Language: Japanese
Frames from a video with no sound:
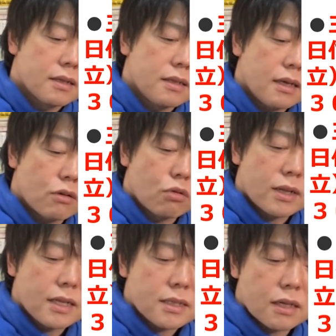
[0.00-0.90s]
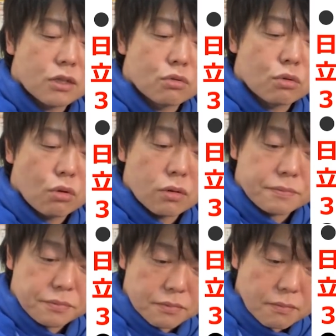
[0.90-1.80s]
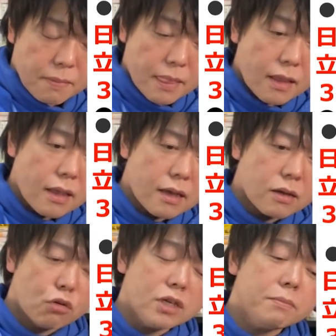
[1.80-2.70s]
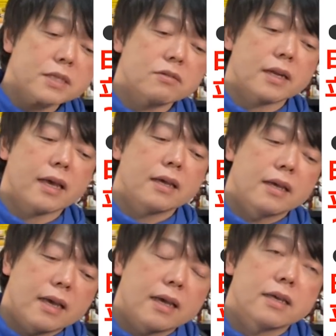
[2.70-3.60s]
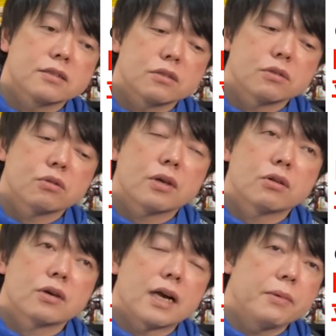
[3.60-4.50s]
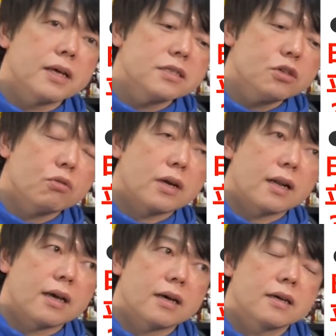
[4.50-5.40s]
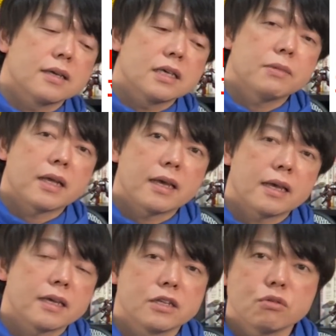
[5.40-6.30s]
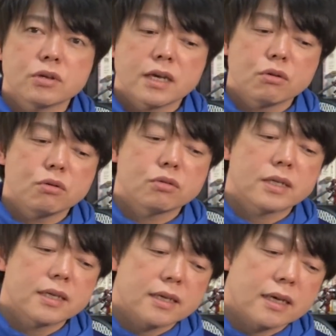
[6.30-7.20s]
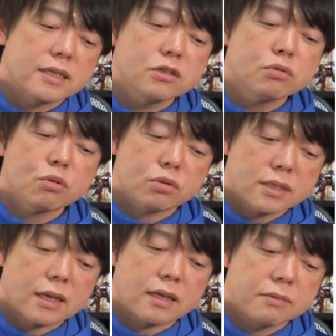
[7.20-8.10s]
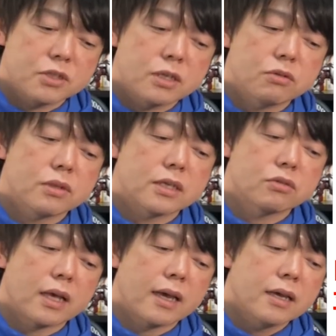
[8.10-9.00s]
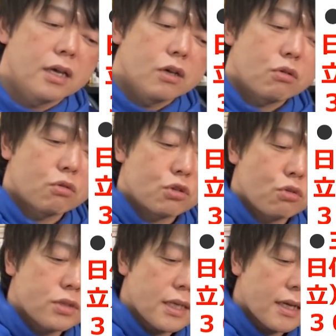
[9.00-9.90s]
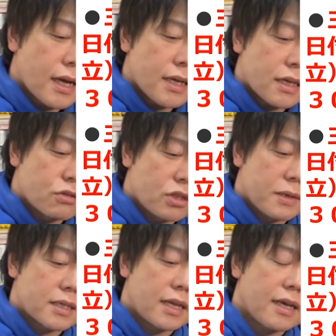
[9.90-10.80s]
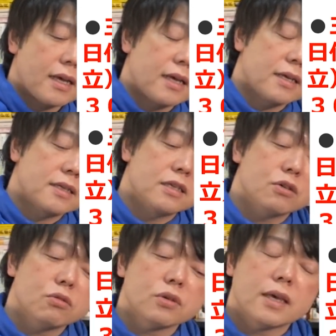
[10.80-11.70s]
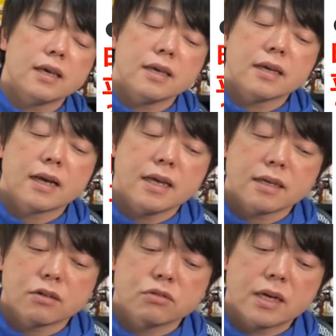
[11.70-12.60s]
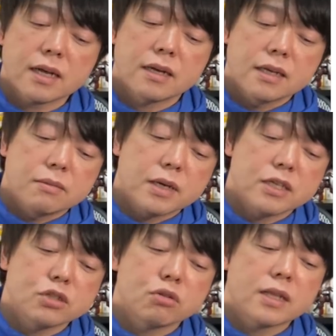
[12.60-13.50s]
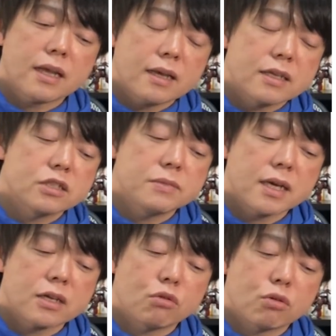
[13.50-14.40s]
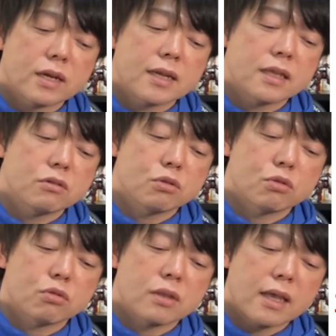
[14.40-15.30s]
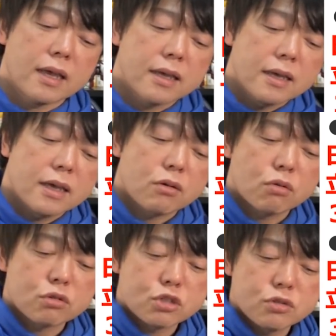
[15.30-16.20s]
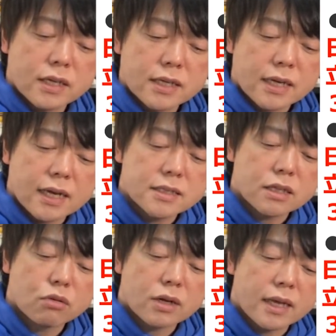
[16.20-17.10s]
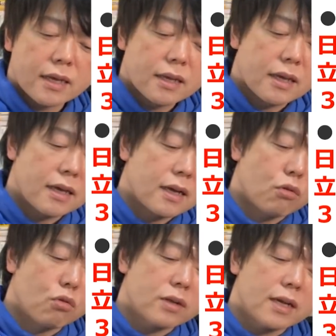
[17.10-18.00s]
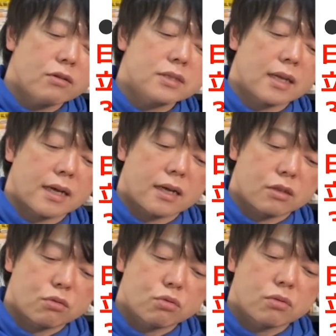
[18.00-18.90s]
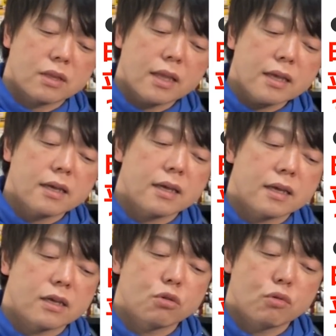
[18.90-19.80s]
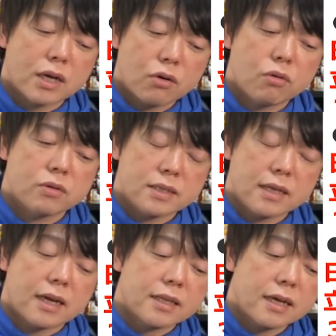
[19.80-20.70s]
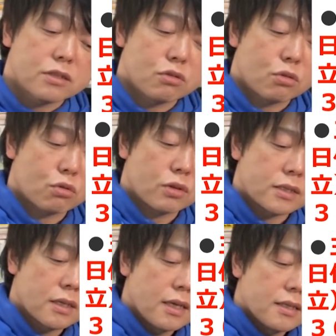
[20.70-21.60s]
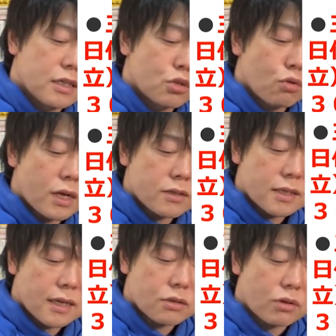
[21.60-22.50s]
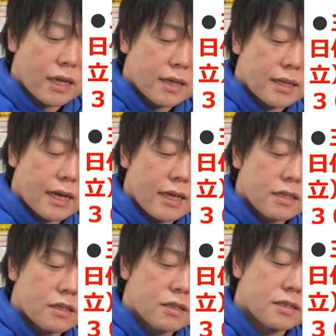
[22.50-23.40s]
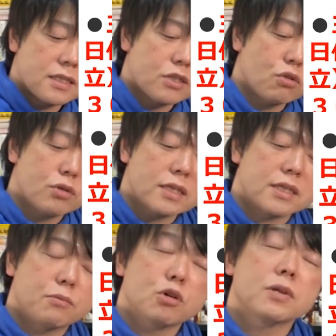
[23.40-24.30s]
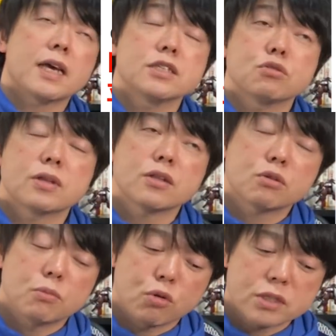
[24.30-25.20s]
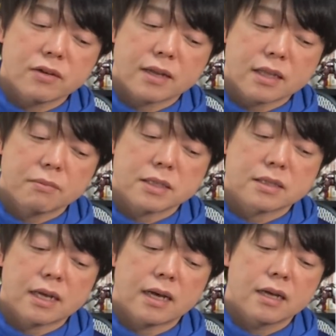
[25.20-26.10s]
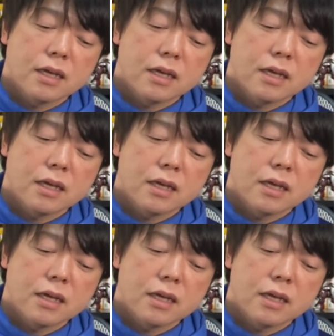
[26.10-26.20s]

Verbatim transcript: で、これなぜかというと、オリンパスはね、えー、ずっとあのカメラ事業から今ね、医療系の方にフトしているんですよね。この行政改革って言いますかね、えー、企業経営改革が、まあ、非常にね、速やかに行われているということで、今後収益改善とかね、えー、が行われるんじゃないかということで、えー、評価をに値するということです。で、消化器官のね、内視鏡ですね。僕も内視鏡何度もお世話になってますが、